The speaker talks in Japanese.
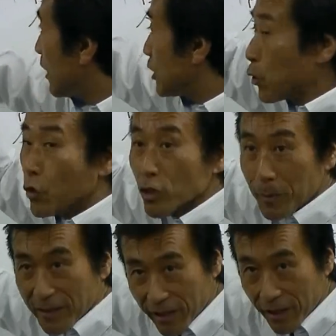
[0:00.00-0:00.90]
対地獄落ち
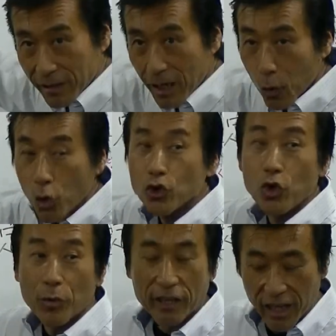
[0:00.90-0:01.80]
ませんからだから五
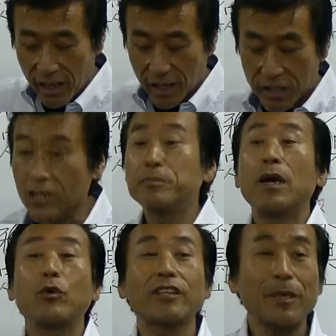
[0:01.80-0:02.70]
章もね心
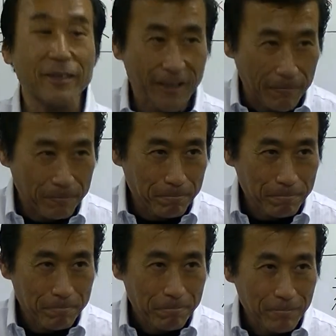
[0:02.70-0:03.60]
配ございません
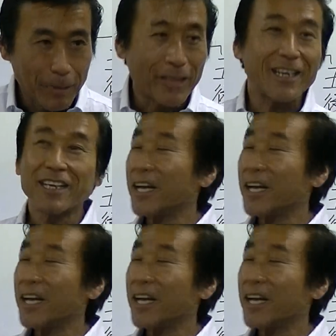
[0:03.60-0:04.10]
でもなかな